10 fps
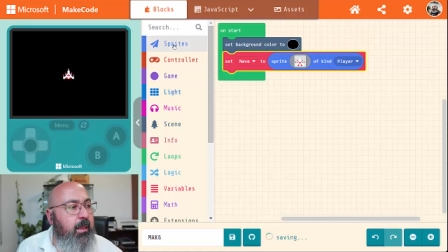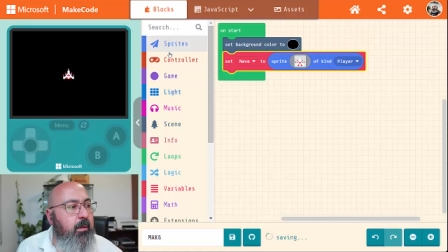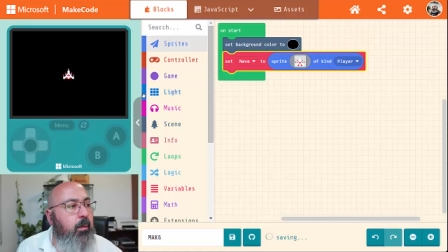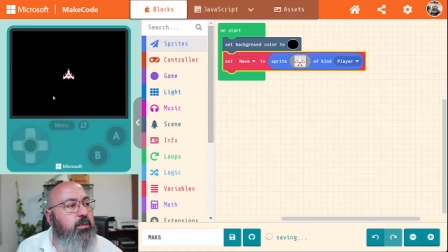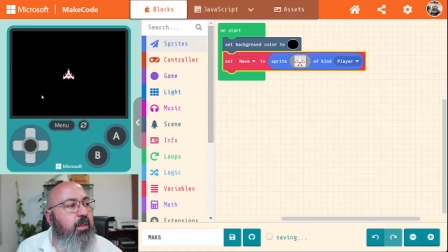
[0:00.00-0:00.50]

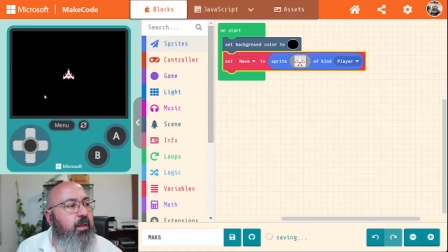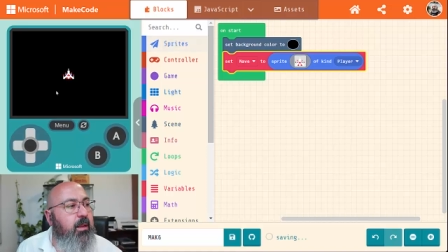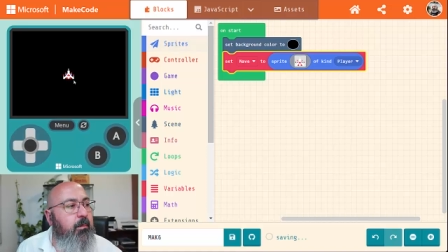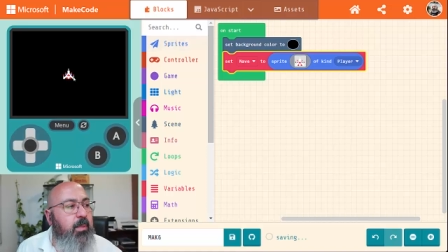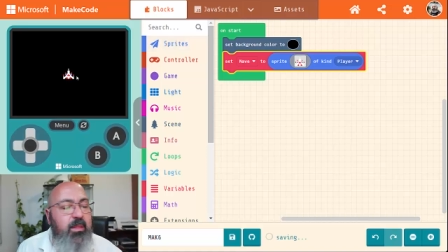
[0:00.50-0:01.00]
Y vamos a hacer
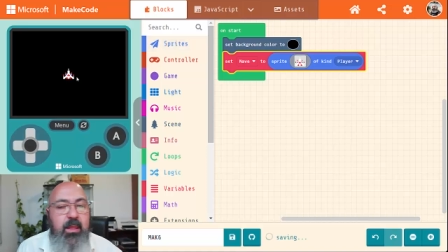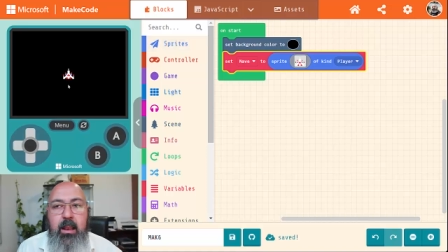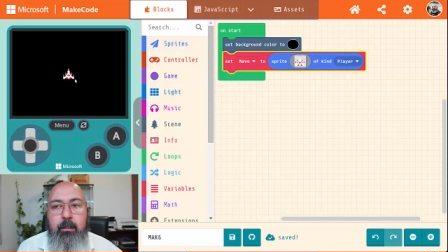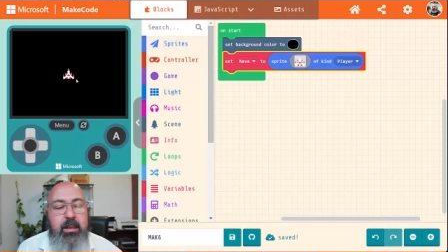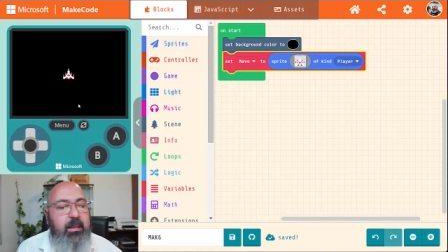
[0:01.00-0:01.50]
que empiece en
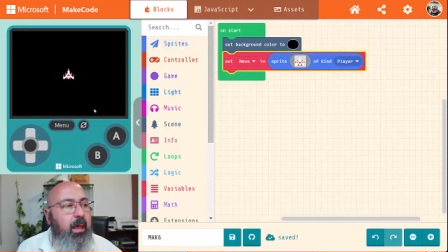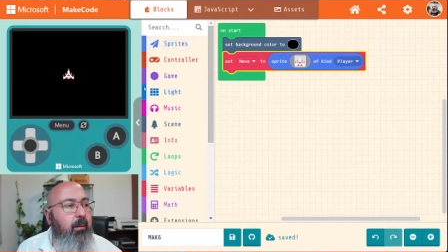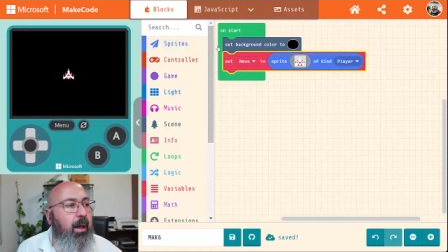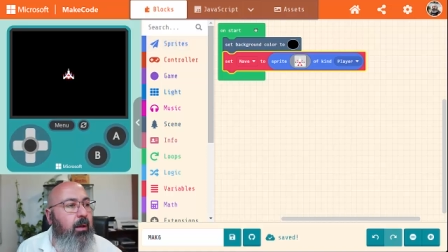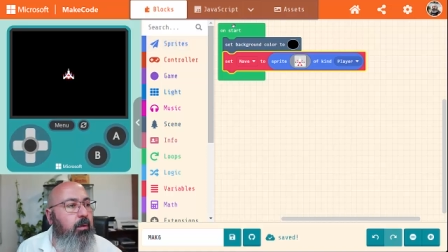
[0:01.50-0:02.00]
la parte de
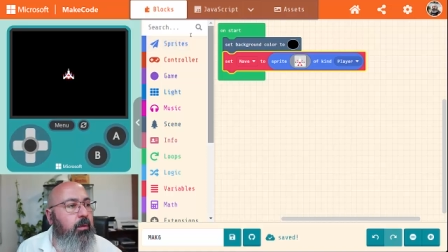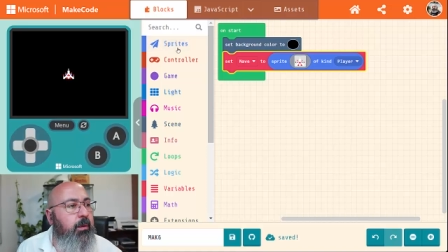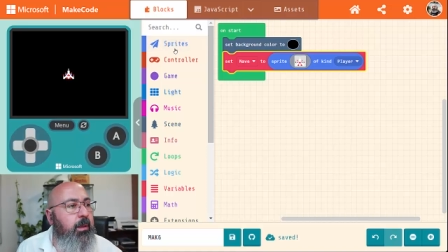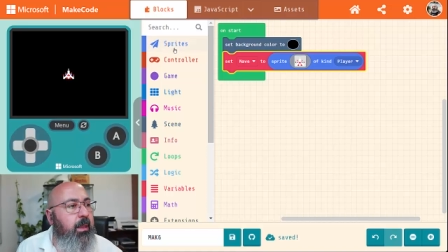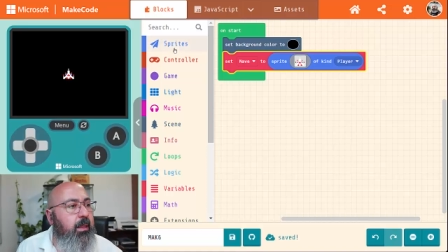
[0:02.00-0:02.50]
abajo
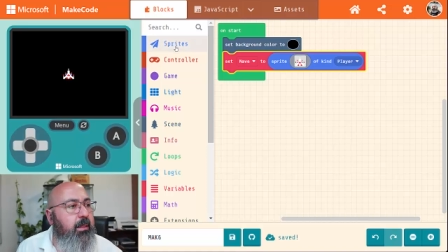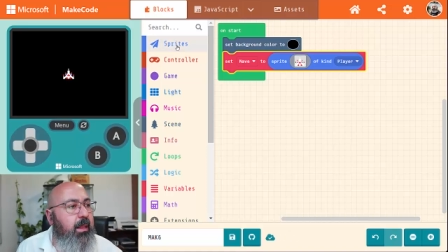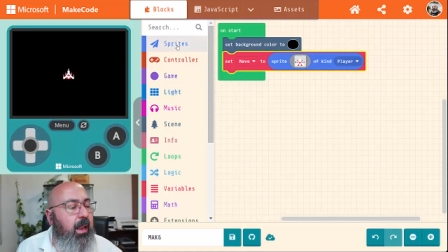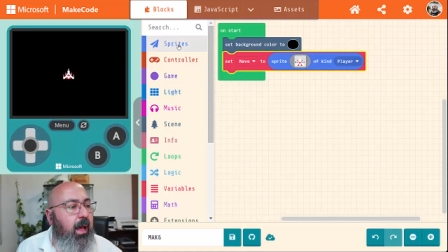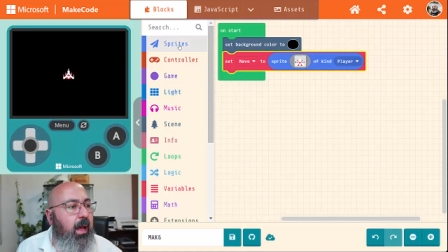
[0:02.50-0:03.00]

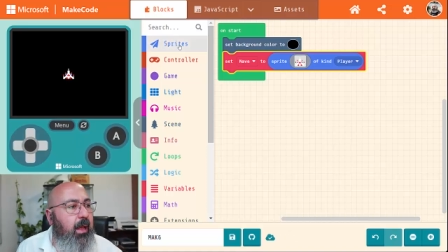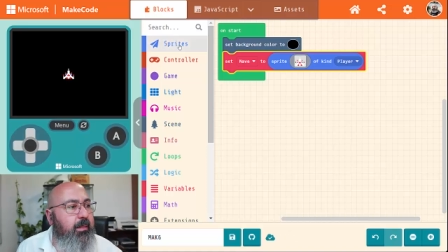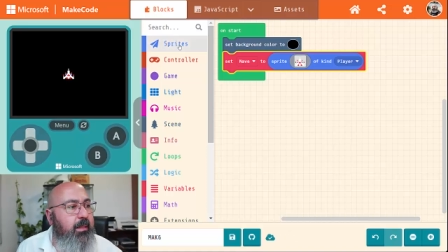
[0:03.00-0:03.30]
de la,